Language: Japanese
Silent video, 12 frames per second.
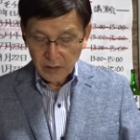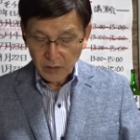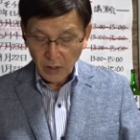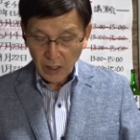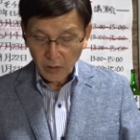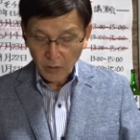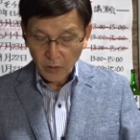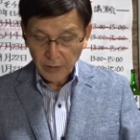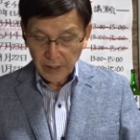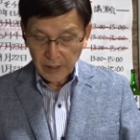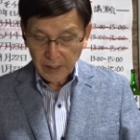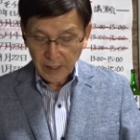講
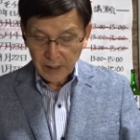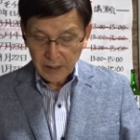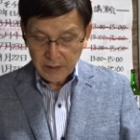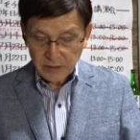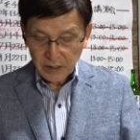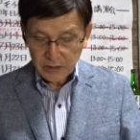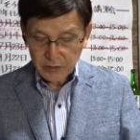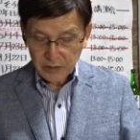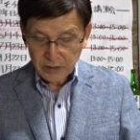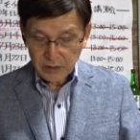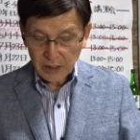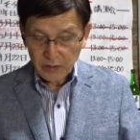演会、設
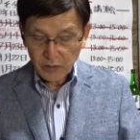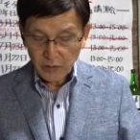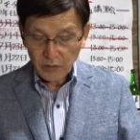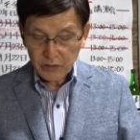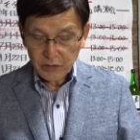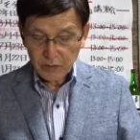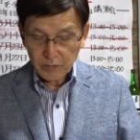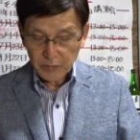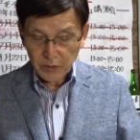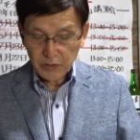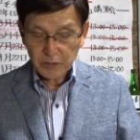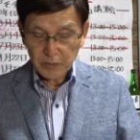立などの準
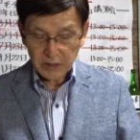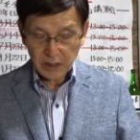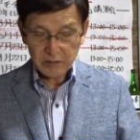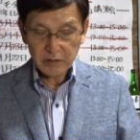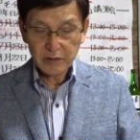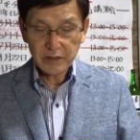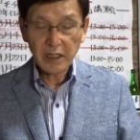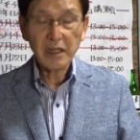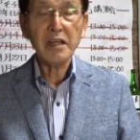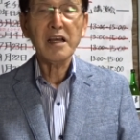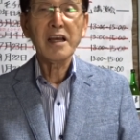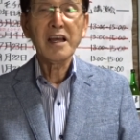備を進めているというんですから
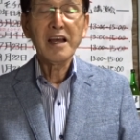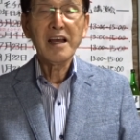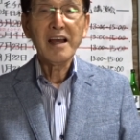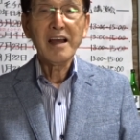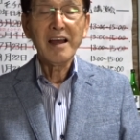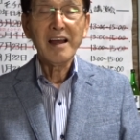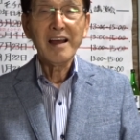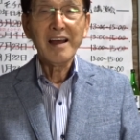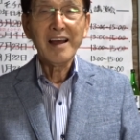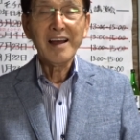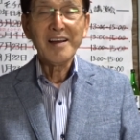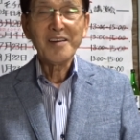ね。
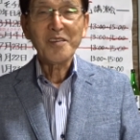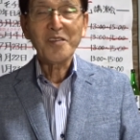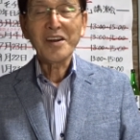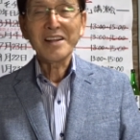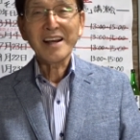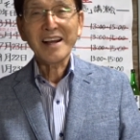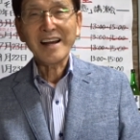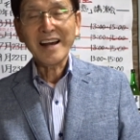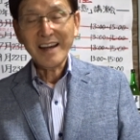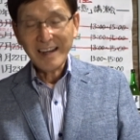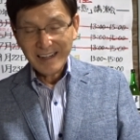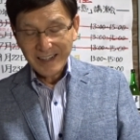これなんか